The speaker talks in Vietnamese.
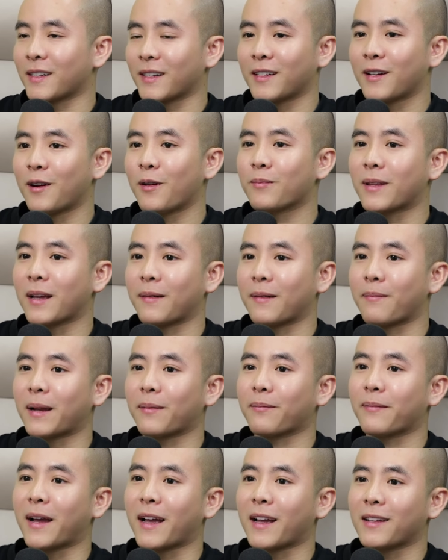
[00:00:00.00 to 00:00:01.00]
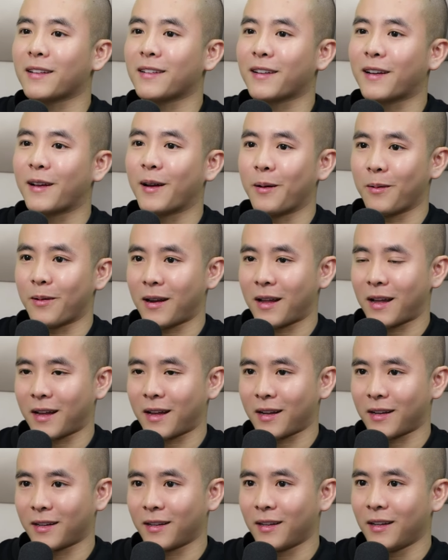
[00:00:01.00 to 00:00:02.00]
Đấy, không thể mạnh mẽ như kiểu
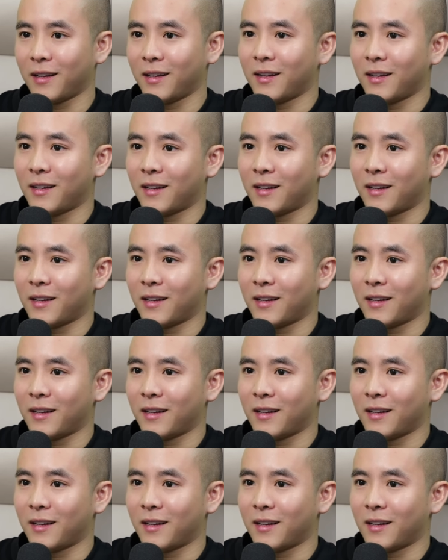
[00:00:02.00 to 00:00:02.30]
là